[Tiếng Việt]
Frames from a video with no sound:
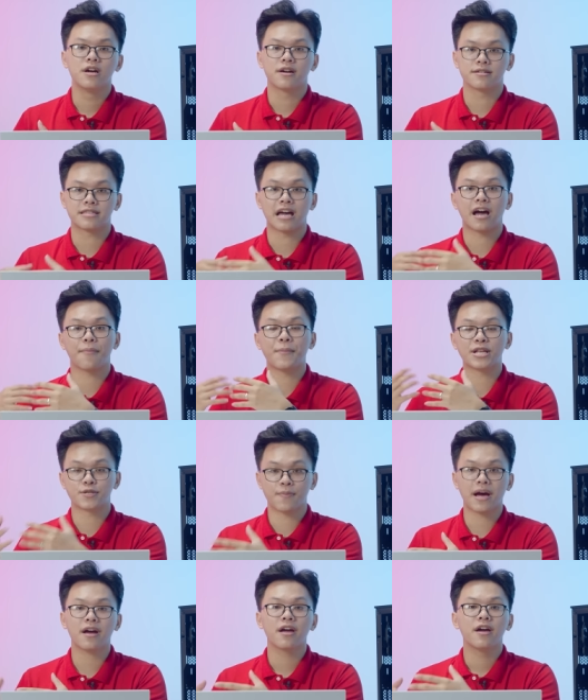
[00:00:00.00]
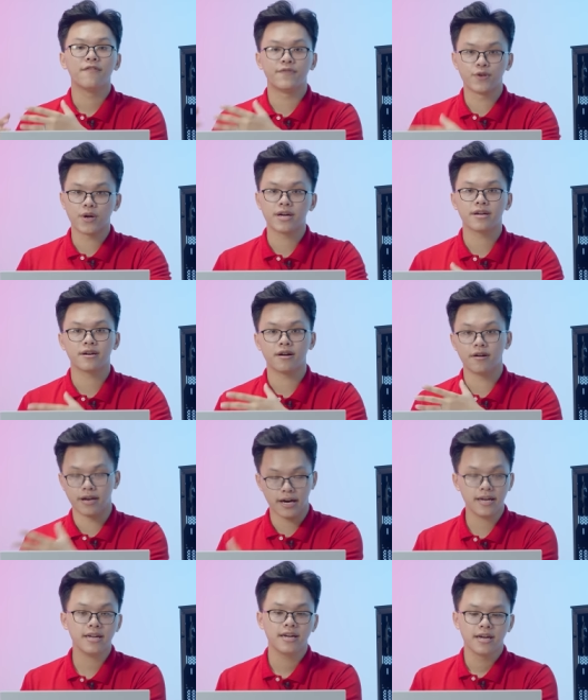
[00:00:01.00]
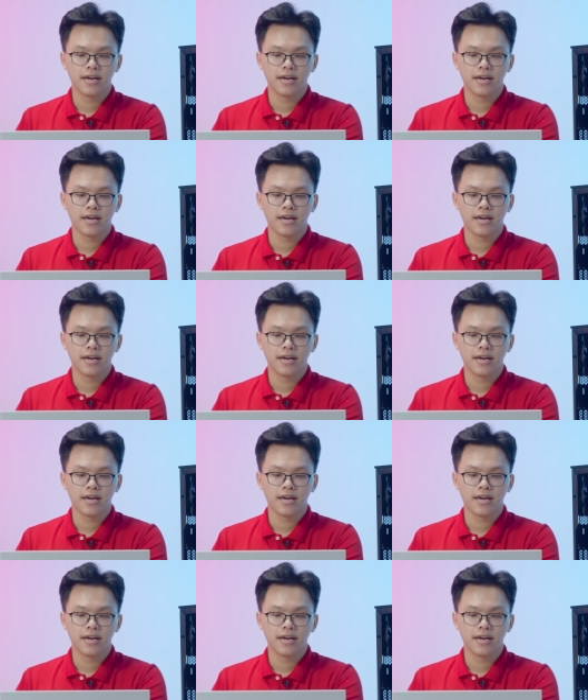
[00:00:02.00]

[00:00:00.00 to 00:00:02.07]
người ta benchmark V-Ray ở đấy.